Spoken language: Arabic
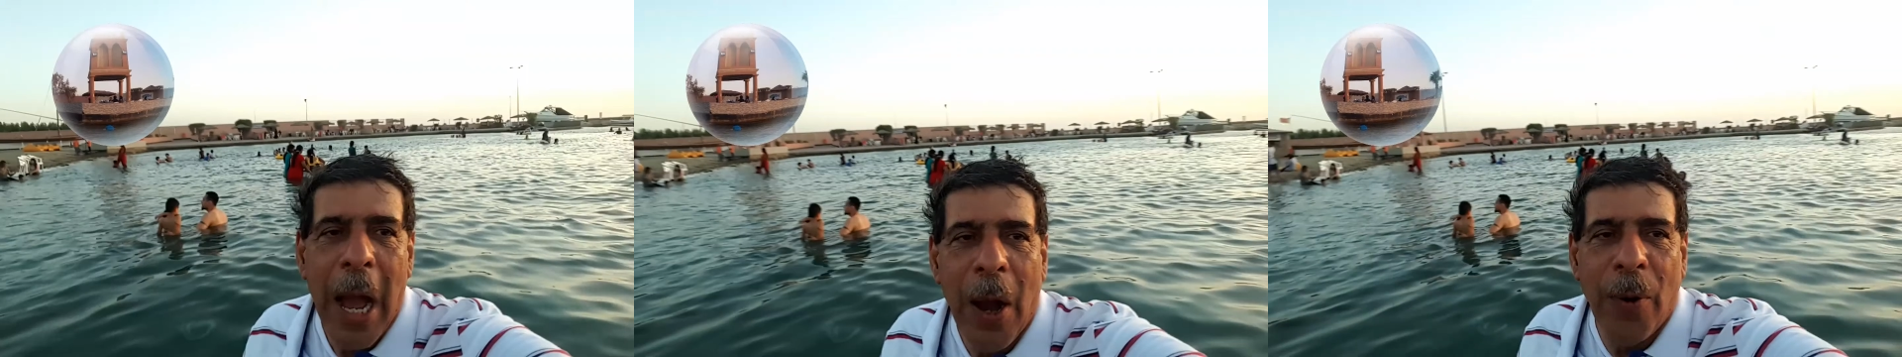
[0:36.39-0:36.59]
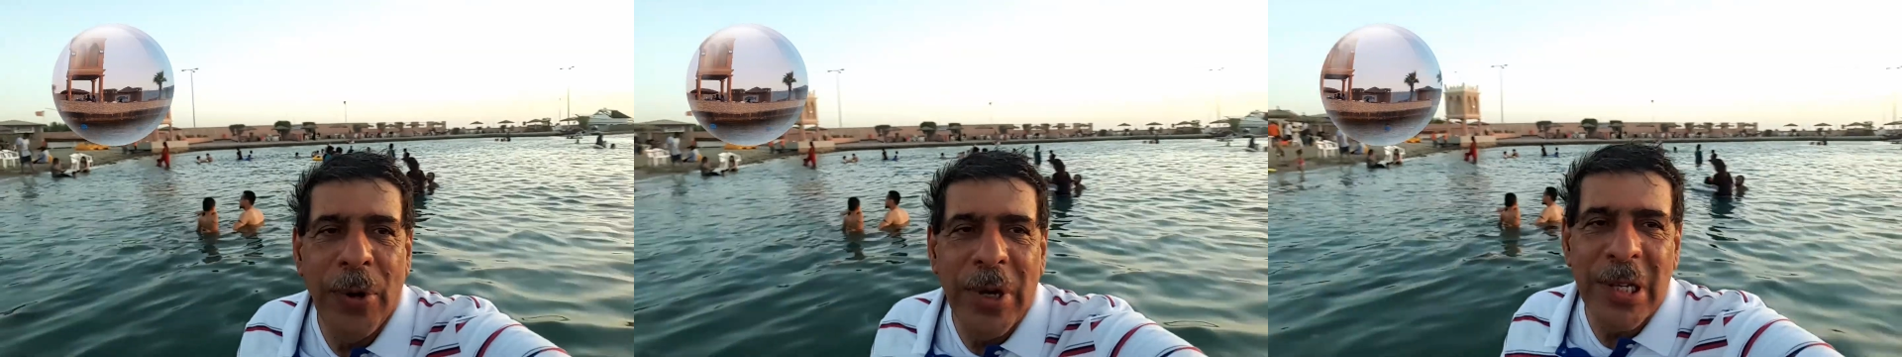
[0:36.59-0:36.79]

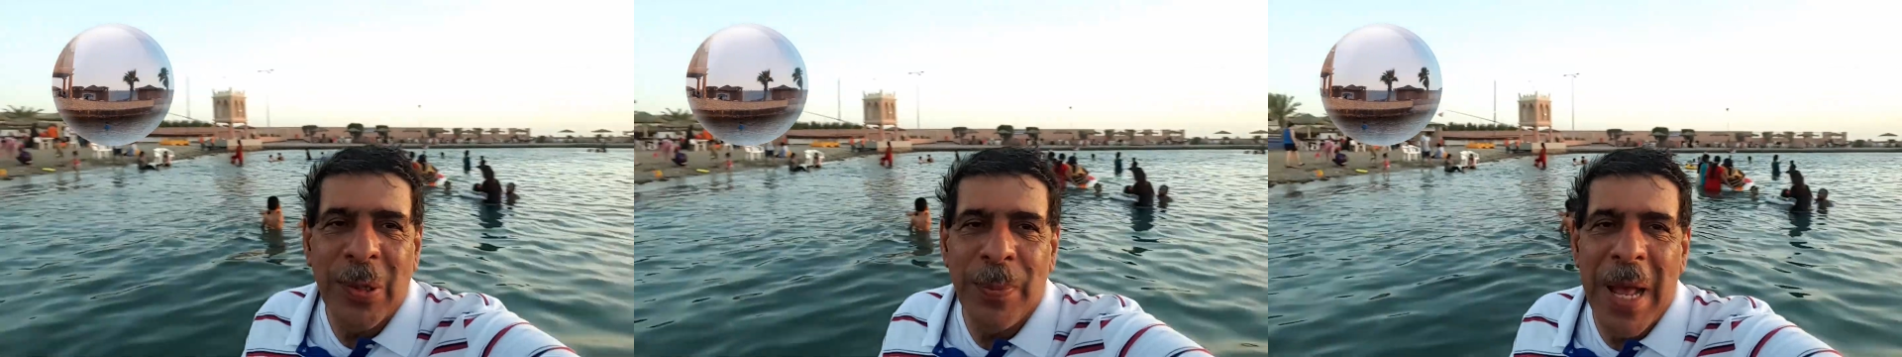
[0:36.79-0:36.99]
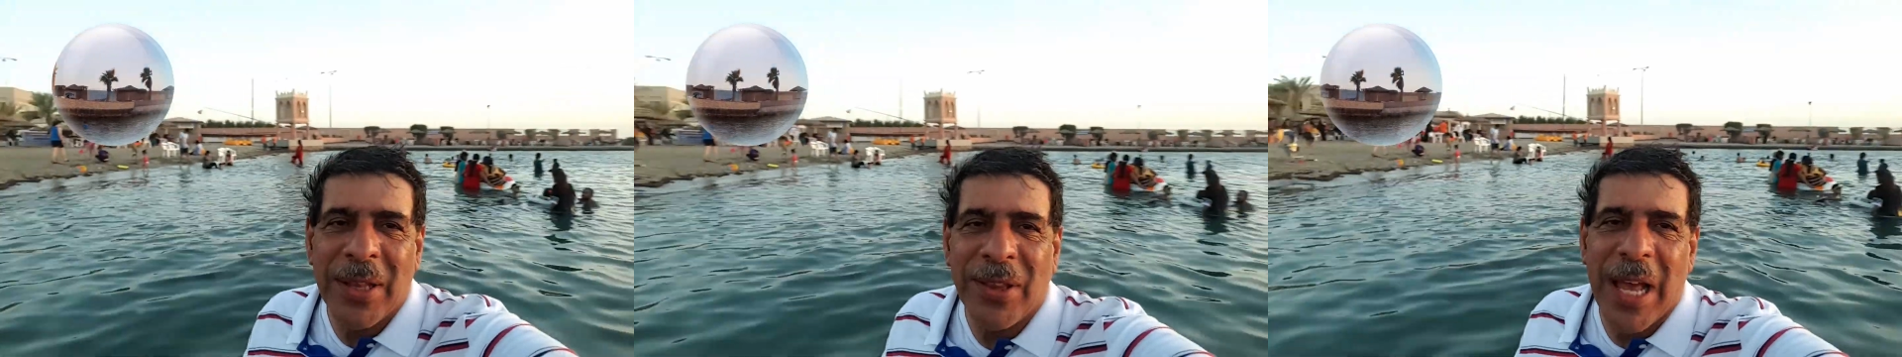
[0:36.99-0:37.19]

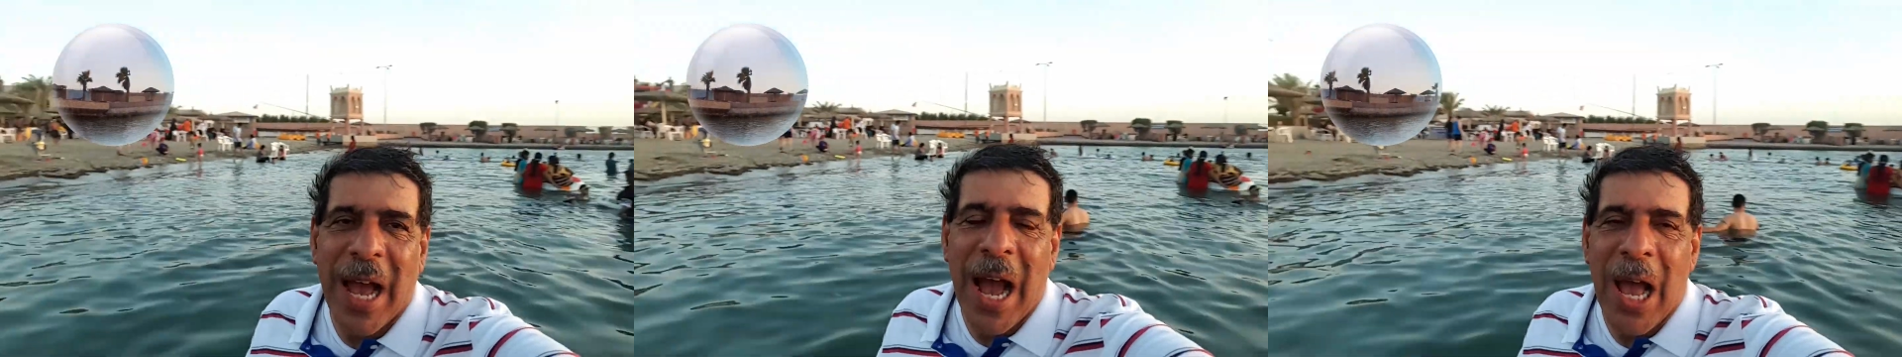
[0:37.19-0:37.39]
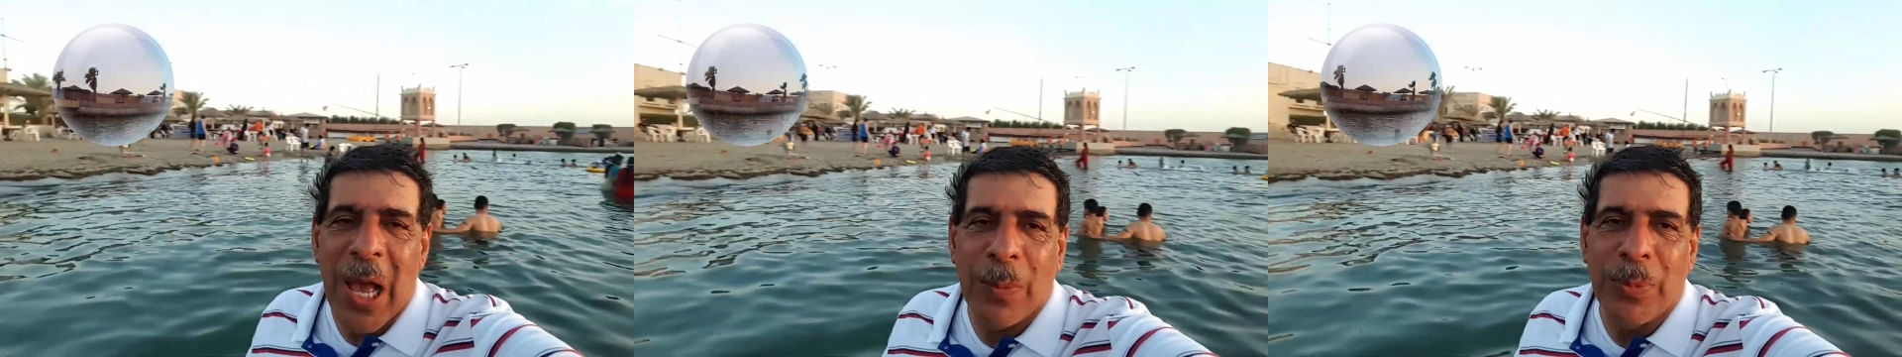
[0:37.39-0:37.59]

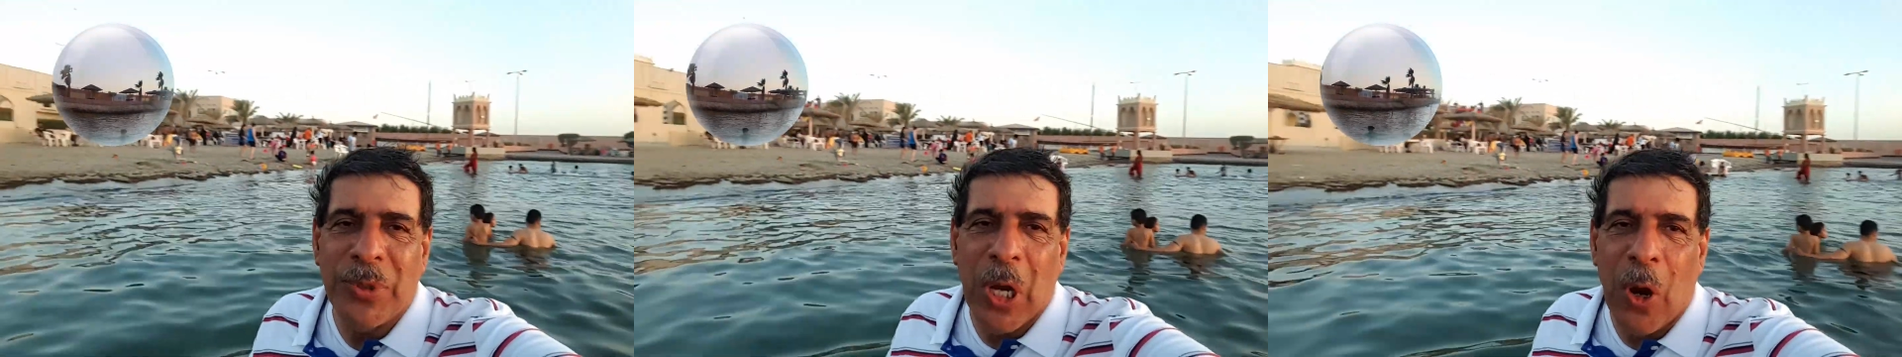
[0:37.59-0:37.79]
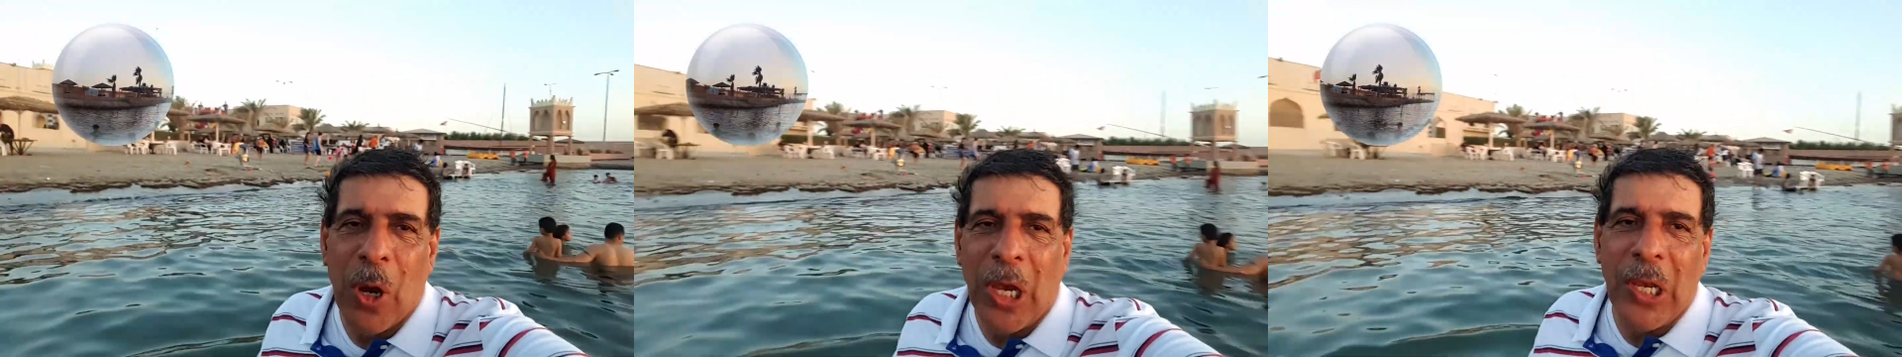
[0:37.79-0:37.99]
ونتمتع
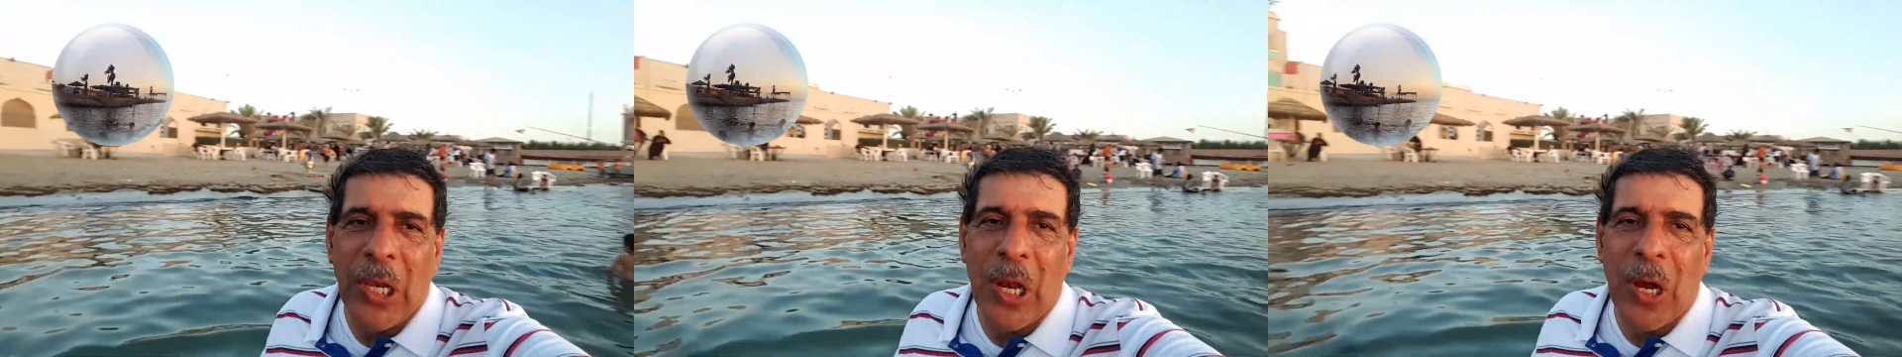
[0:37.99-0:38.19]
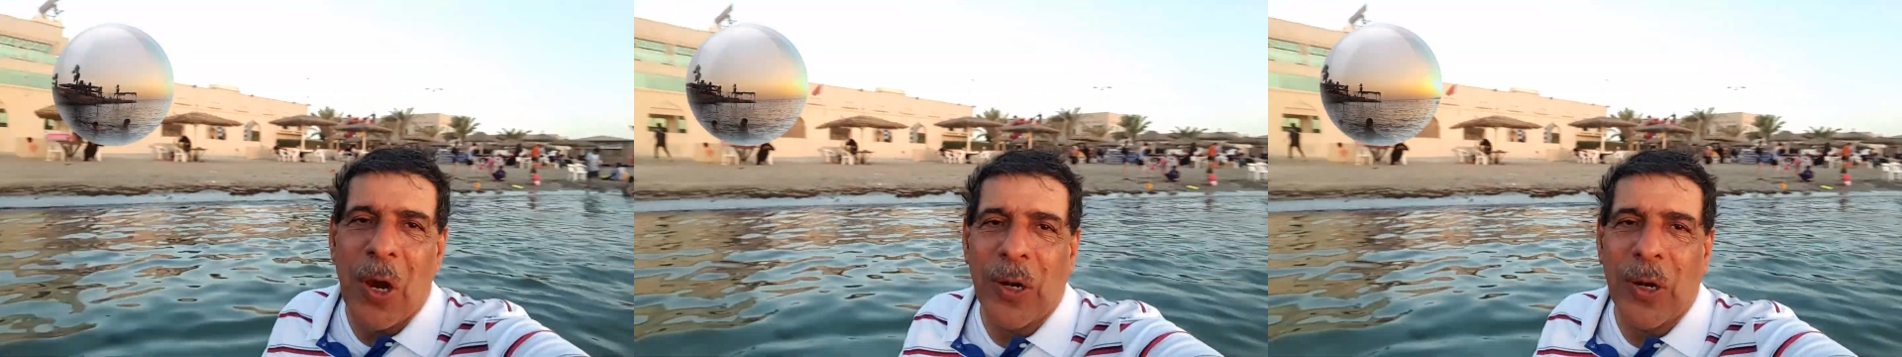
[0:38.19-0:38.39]
بجو
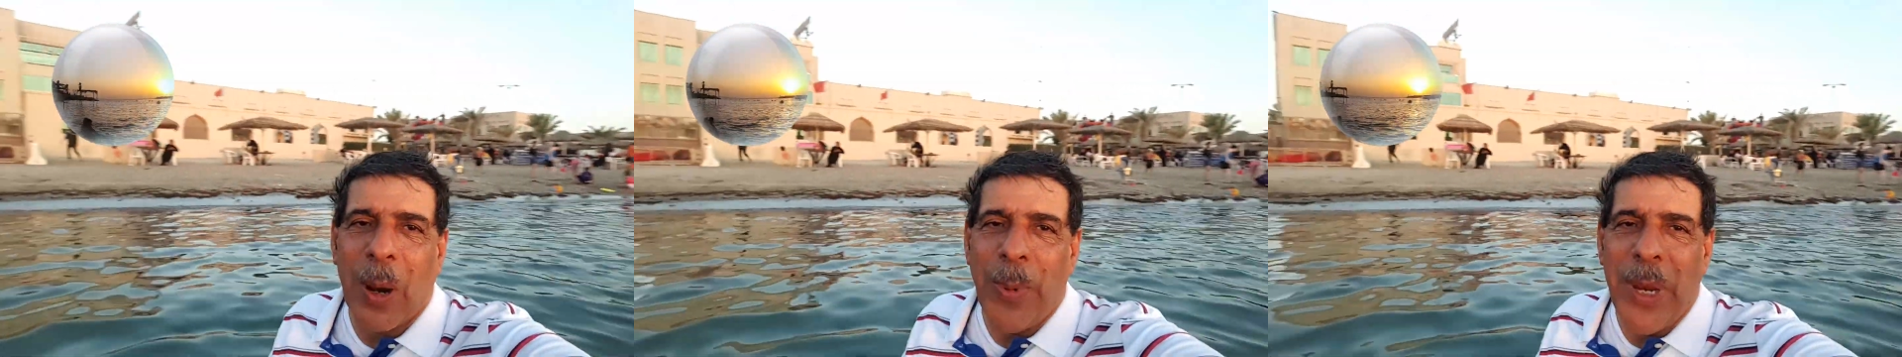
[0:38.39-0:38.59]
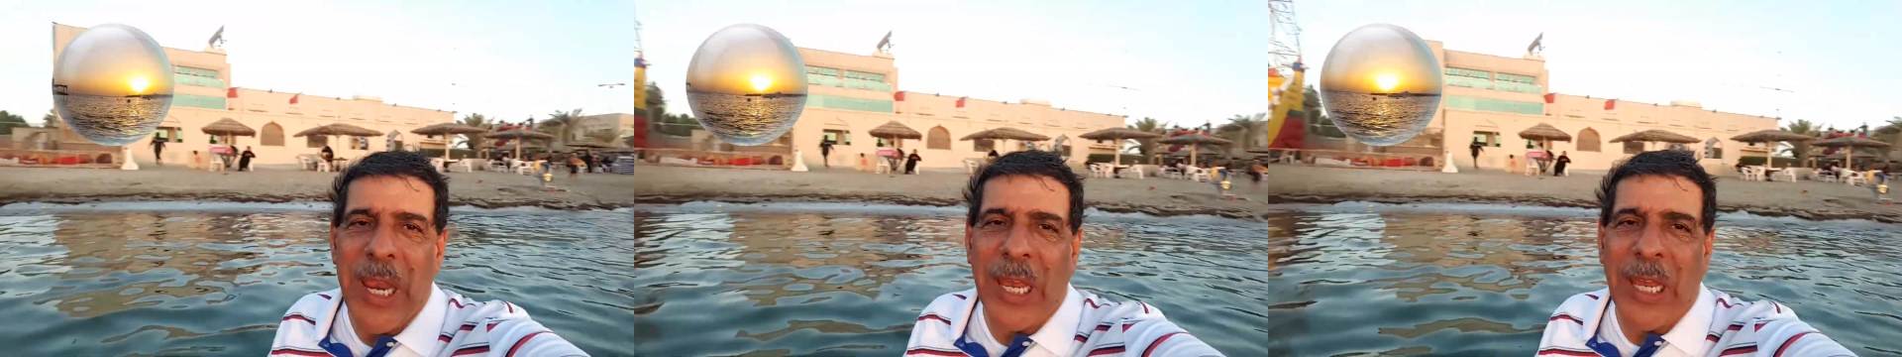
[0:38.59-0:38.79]
حلو
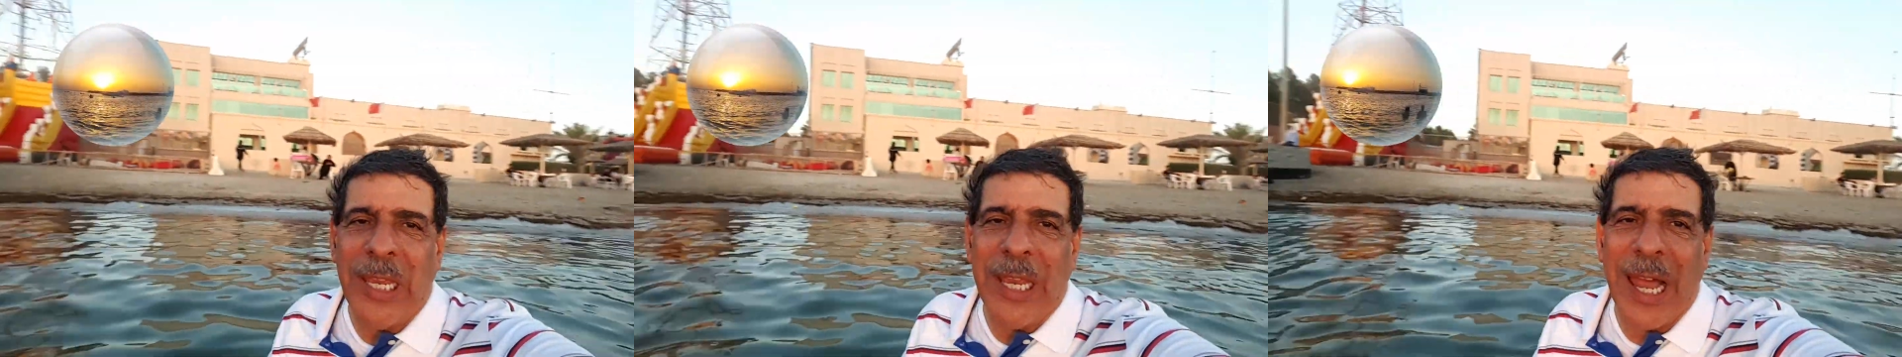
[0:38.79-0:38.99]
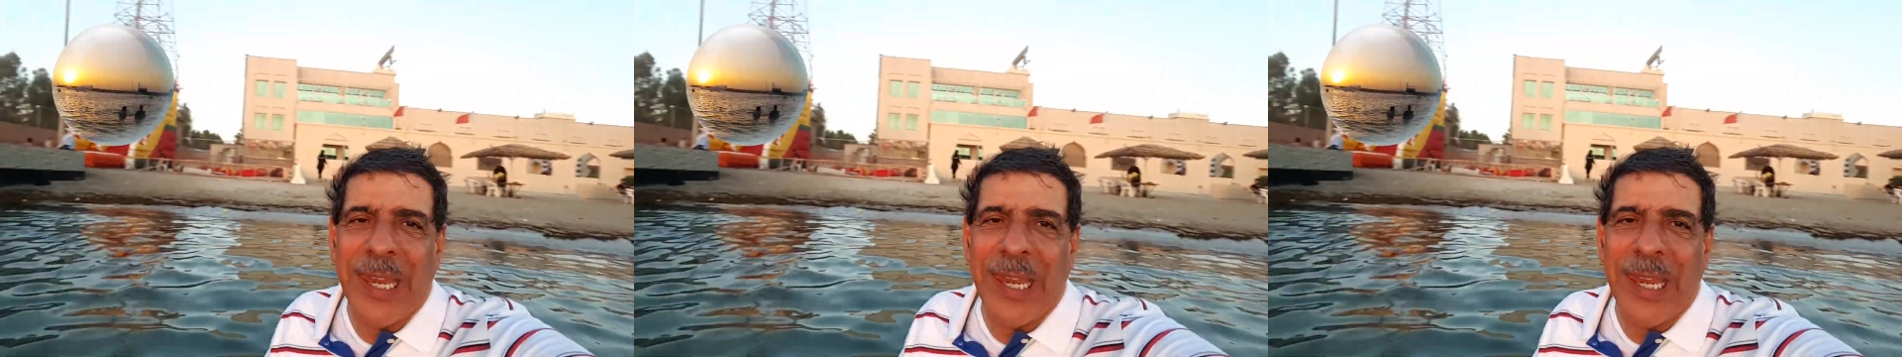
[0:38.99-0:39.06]
ربيعي